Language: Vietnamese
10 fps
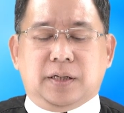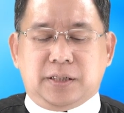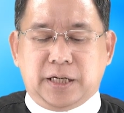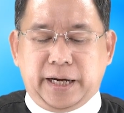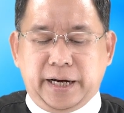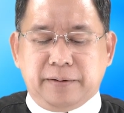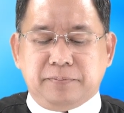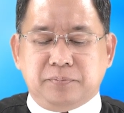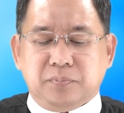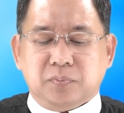trẻ
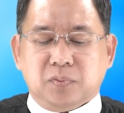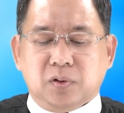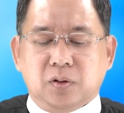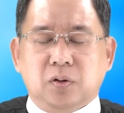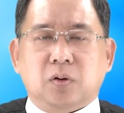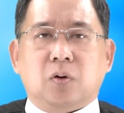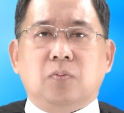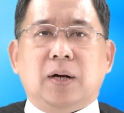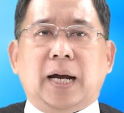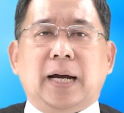em
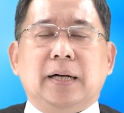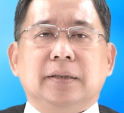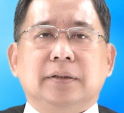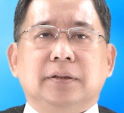cũng là